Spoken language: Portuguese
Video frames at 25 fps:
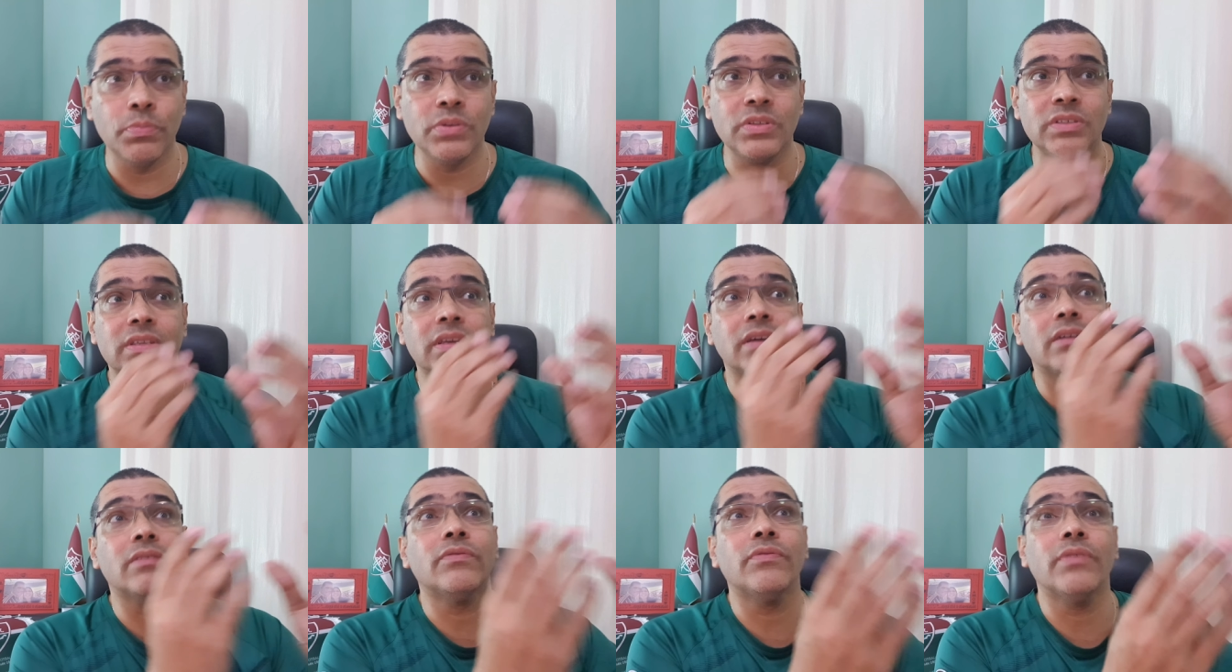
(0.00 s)

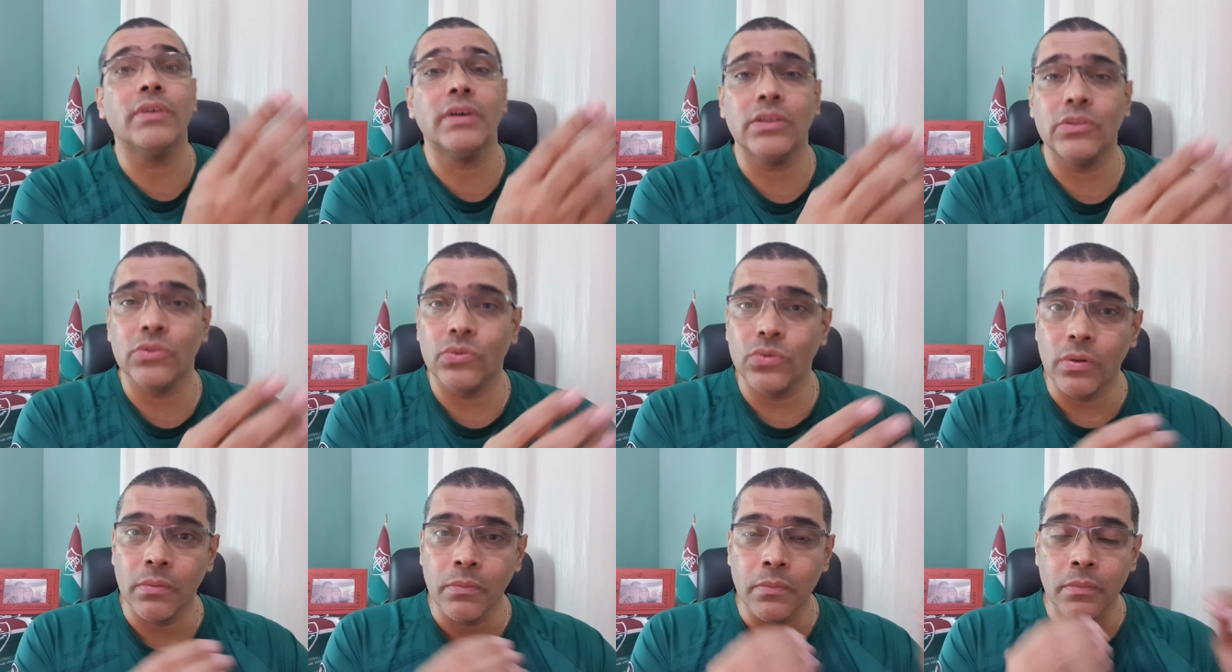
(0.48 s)

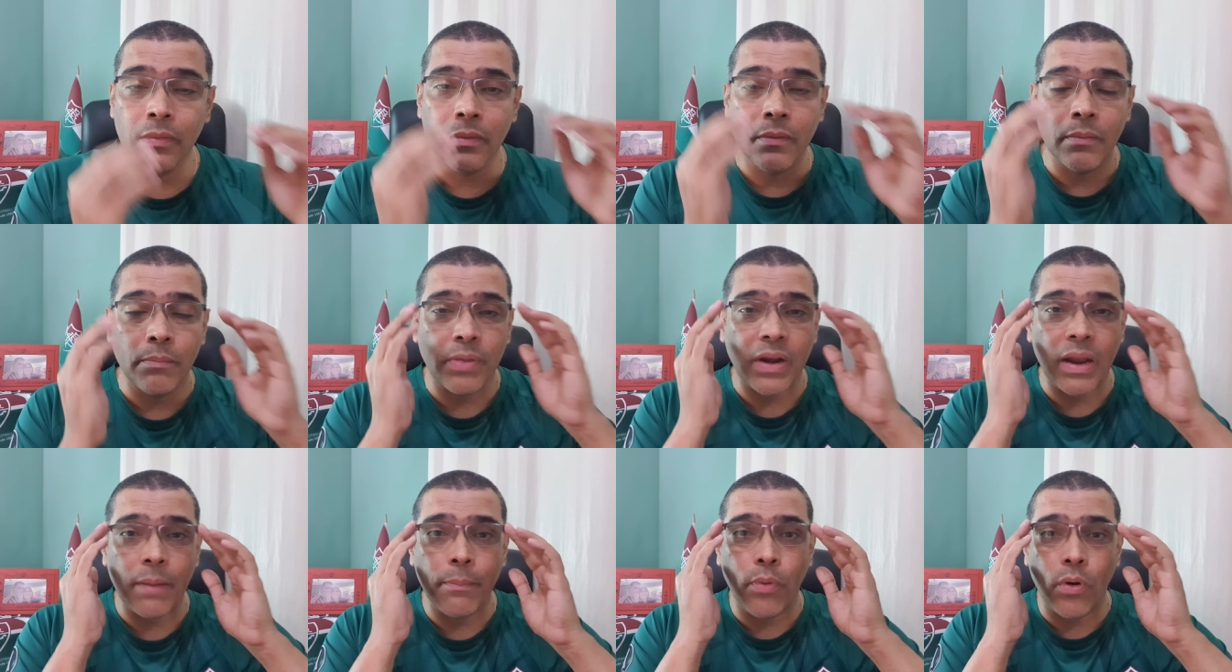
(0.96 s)
observando
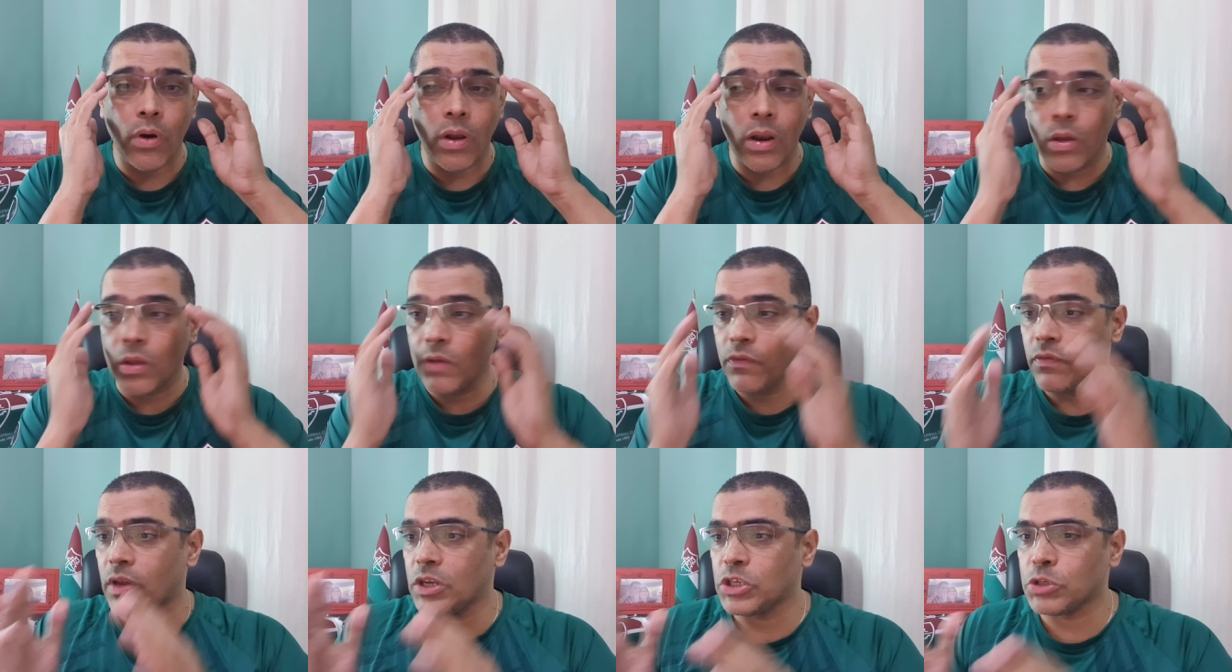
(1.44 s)
para a
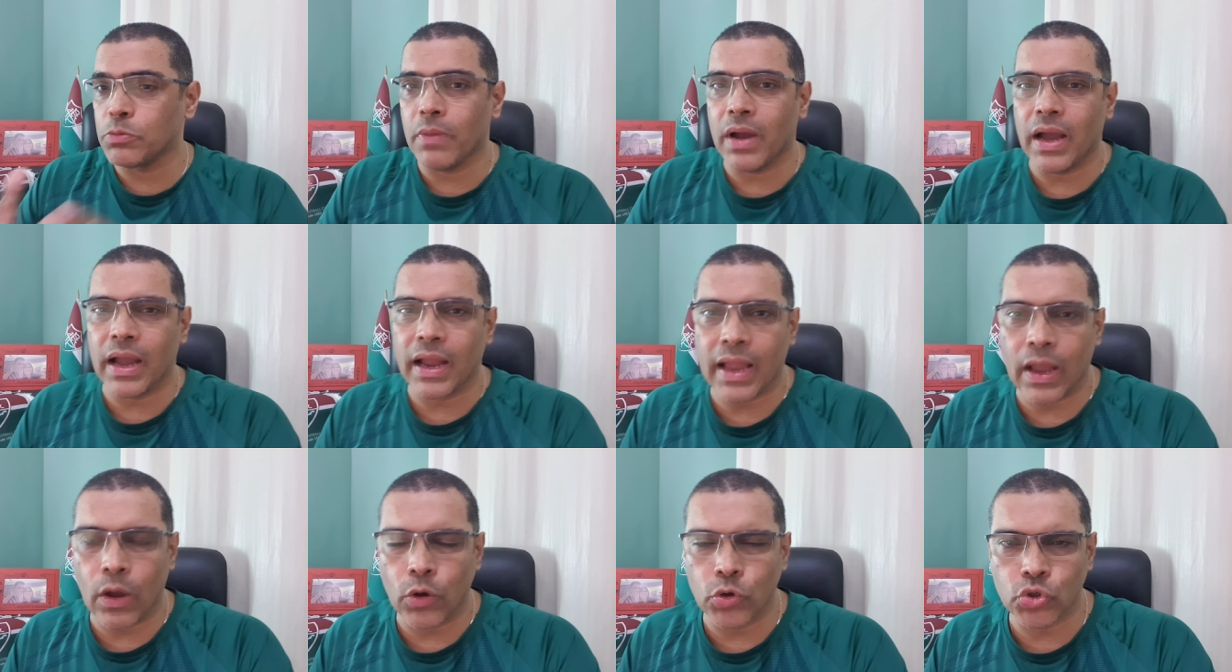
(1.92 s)
bola ao invés de
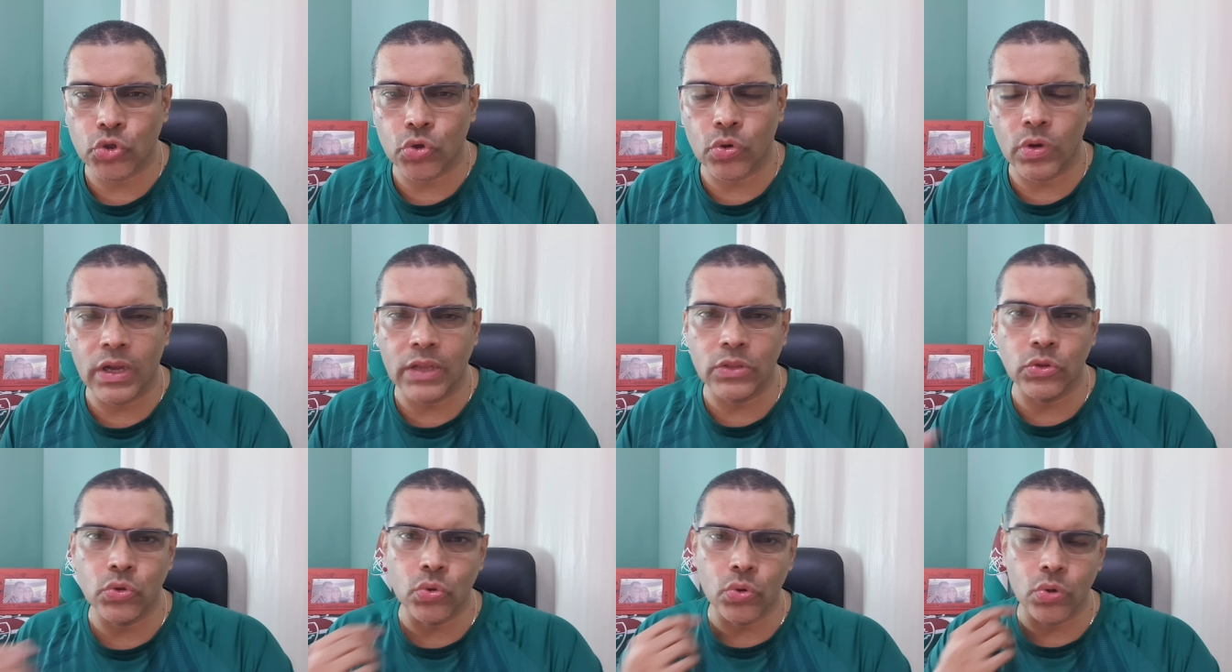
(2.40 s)
marcar o
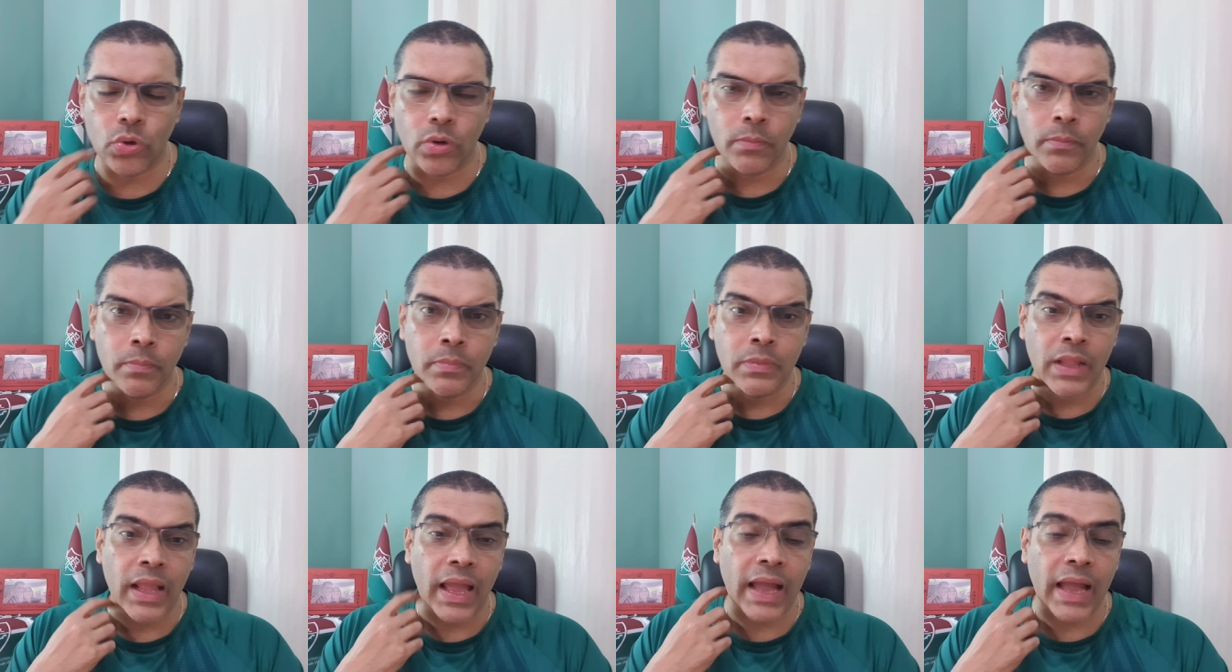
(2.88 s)
jogador.